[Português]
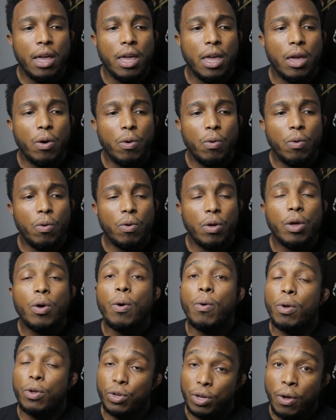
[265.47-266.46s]
Eu,
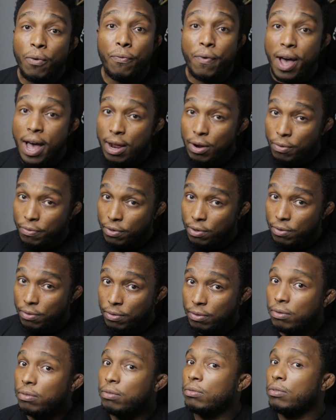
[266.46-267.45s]
eu, eu falo, viu?
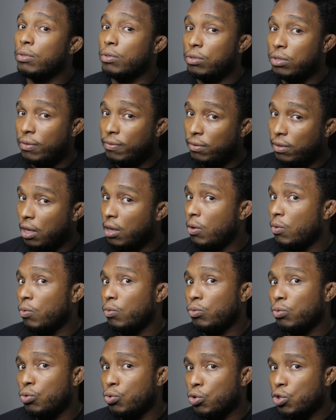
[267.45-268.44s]
Inclusive tem
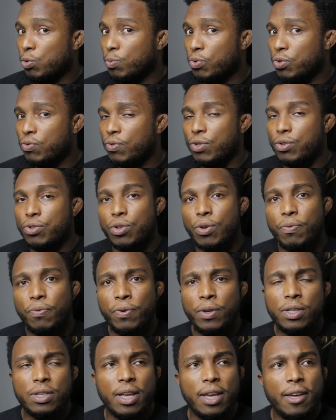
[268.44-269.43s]
um dos últimos vídeos que eu
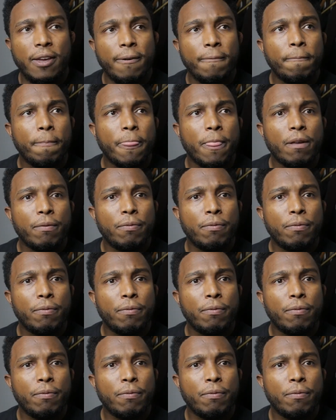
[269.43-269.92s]
fiz aí,